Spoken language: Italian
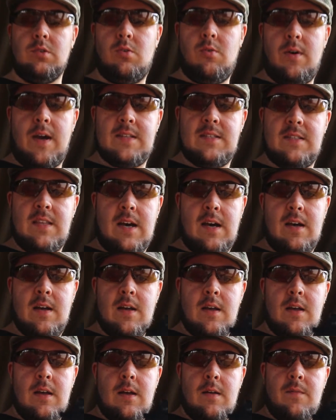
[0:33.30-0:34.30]
questa
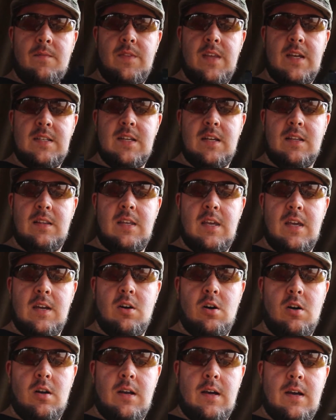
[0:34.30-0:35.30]
Desert
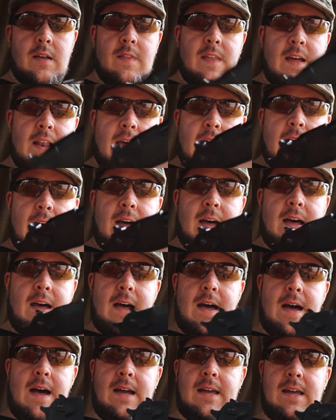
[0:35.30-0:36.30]
Eagle della
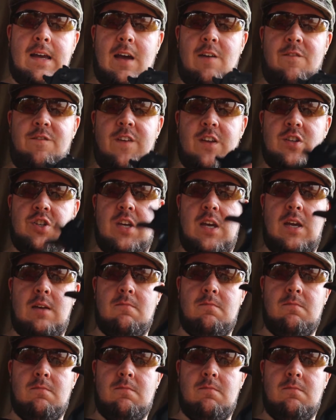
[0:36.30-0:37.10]
HFC